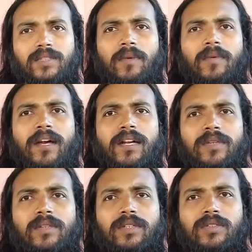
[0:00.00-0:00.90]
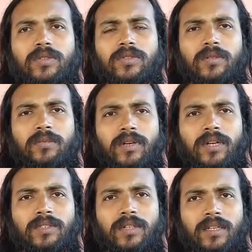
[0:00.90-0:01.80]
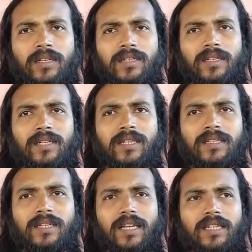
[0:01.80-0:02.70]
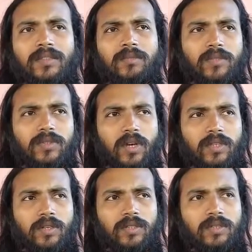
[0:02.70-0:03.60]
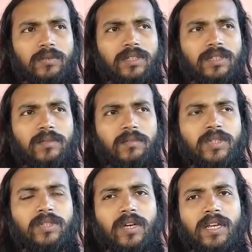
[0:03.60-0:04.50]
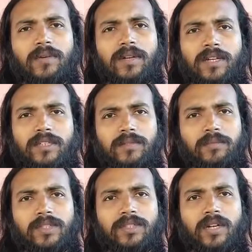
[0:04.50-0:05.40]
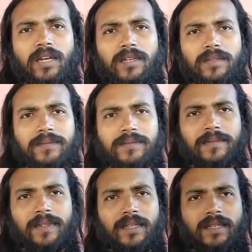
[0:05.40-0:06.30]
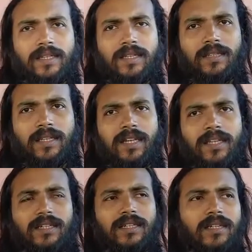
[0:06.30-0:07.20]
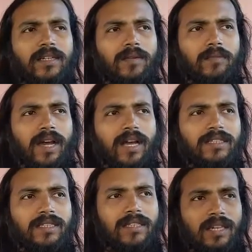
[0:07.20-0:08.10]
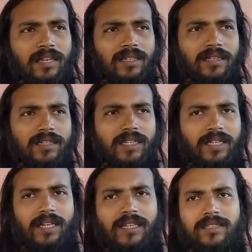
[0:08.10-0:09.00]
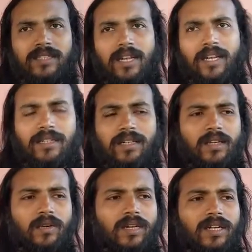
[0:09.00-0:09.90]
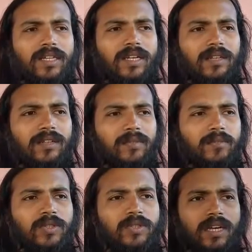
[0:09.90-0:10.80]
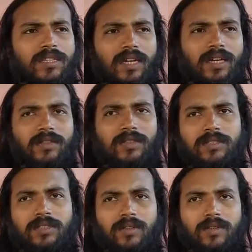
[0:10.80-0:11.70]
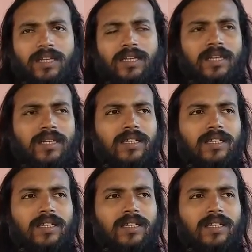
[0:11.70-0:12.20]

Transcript: সবার ভেতরে জ্যোতির প্রকাশ হয় তাই দশমীর দিন বিজয়া বলা হয়েছে বিজয় তাহলে মা এসেছিলেন এখানে ছিলেন ওনাকে বিজয়া জানানো হচ্ছে ওনাকে